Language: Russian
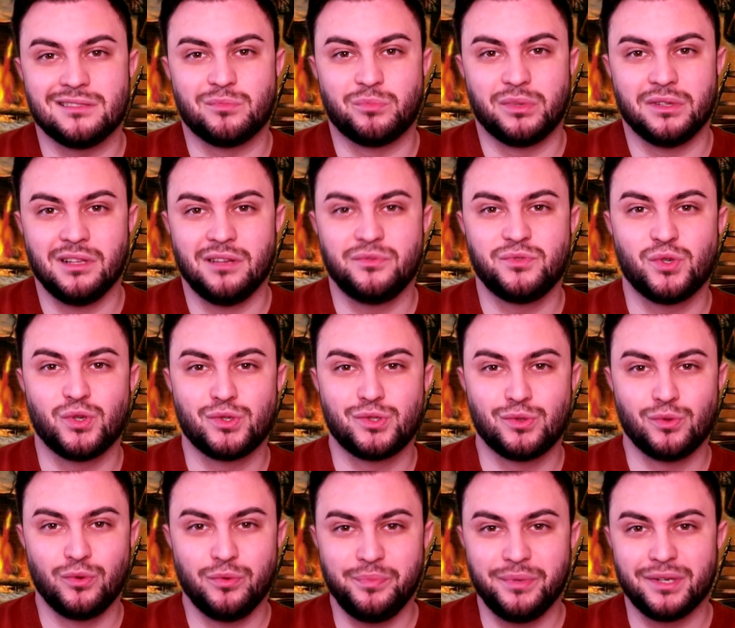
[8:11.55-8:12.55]
Было все
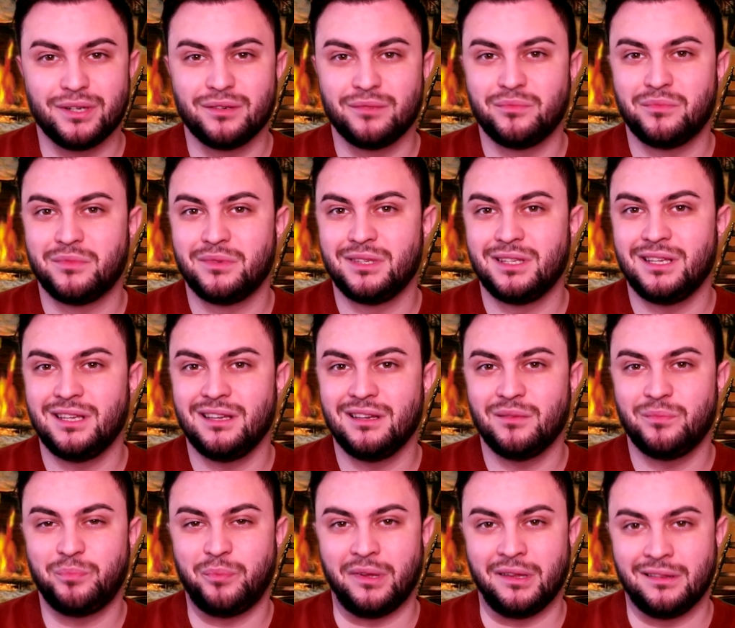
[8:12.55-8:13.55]
супер. Мне
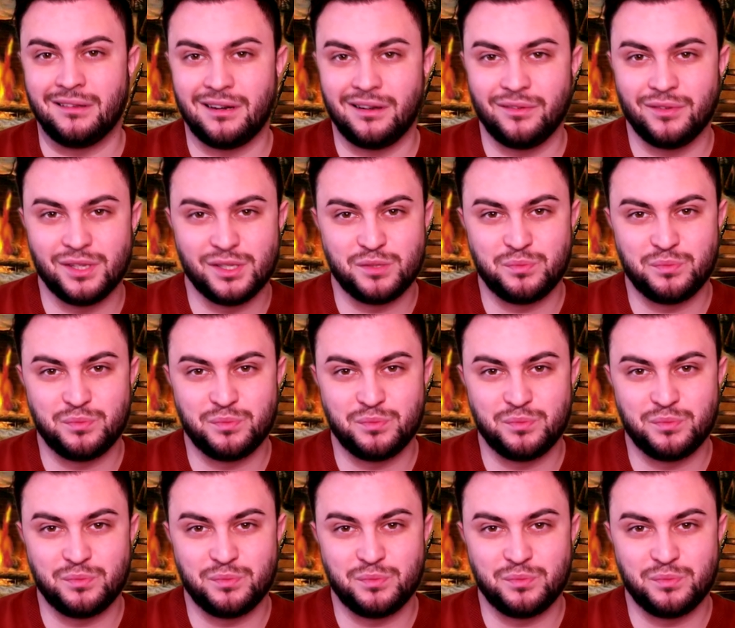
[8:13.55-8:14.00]
понравилась